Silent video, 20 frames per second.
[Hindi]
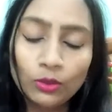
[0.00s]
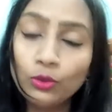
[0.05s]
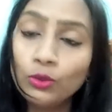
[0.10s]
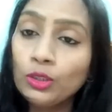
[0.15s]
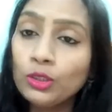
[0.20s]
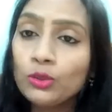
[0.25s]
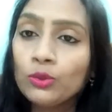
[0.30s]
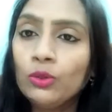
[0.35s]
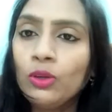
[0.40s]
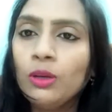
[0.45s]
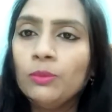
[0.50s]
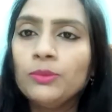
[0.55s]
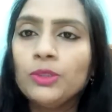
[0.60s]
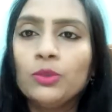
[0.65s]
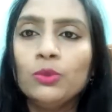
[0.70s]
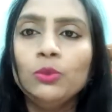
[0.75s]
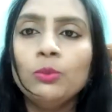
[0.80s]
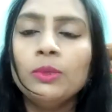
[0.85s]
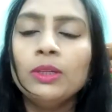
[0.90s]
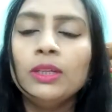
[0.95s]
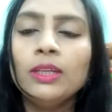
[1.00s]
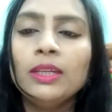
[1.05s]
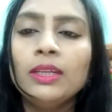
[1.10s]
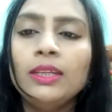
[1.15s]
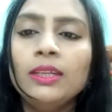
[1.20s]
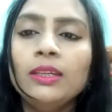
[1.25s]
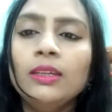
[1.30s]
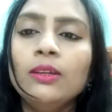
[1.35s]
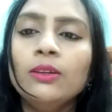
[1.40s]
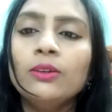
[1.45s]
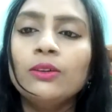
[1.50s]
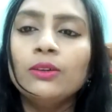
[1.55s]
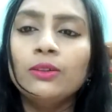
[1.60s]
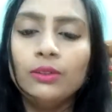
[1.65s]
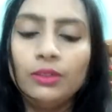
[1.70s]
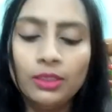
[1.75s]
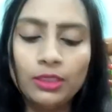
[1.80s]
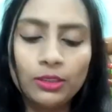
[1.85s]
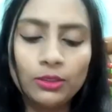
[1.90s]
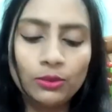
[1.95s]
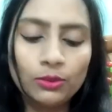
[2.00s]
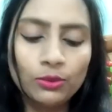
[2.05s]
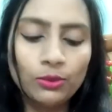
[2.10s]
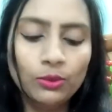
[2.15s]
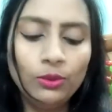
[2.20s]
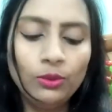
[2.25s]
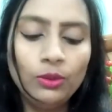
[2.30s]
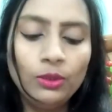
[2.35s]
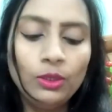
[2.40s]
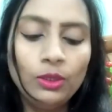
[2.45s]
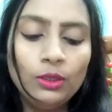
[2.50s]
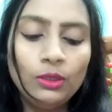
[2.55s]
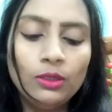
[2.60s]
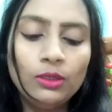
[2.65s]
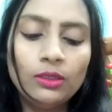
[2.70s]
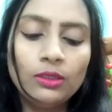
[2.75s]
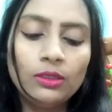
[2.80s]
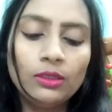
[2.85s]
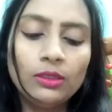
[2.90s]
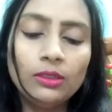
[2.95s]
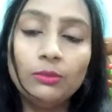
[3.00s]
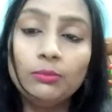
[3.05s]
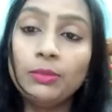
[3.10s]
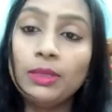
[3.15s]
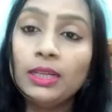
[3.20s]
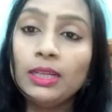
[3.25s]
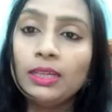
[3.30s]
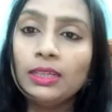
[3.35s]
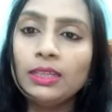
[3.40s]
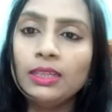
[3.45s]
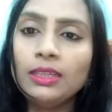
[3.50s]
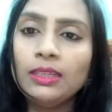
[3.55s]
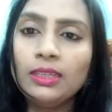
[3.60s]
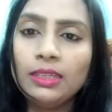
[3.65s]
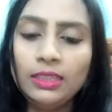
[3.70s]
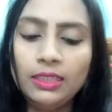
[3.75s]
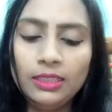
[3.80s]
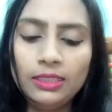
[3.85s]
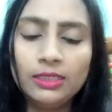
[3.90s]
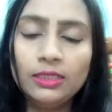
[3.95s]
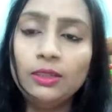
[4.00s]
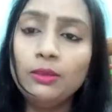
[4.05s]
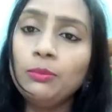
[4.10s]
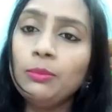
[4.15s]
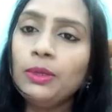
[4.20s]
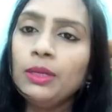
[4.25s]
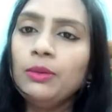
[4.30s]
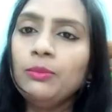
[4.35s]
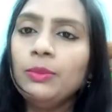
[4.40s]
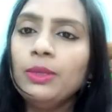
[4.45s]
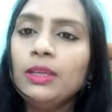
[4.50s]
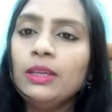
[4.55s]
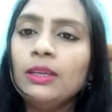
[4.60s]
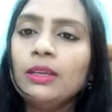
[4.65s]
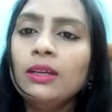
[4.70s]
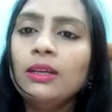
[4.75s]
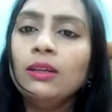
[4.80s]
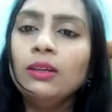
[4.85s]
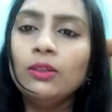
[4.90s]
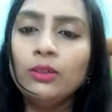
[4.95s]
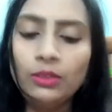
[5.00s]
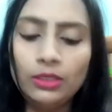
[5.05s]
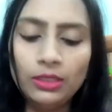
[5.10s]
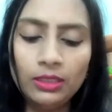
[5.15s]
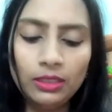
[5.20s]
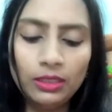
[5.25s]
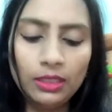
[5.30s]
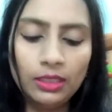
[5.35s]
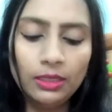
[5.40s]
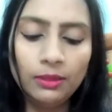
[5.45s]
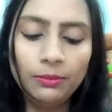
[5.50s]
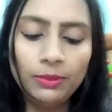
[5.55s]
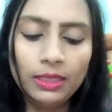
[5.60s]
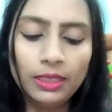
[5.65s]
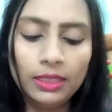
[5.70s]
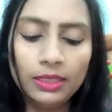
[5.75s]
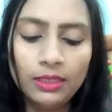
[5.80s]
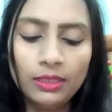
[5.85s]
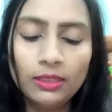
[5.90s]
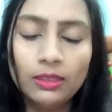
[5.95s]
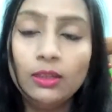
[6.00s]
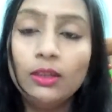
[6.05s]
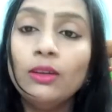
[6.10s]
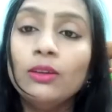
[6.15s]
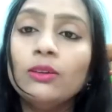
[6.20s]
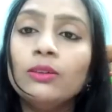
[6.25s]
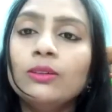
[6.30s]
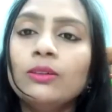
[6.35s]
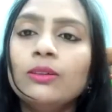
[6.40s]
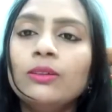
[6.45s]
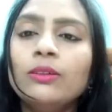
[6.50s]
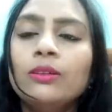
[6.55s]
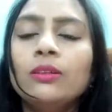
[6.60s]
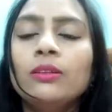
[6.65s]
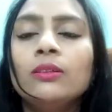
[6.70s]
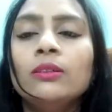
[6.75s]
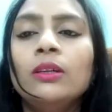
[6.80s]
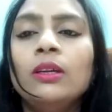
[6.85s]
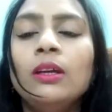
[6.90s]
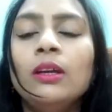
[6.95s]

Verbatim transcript: तो इसको आप ज़रूर बनाइए और इसको बना के रख लीजिए वन वीक का इतना ही बनाइएगा और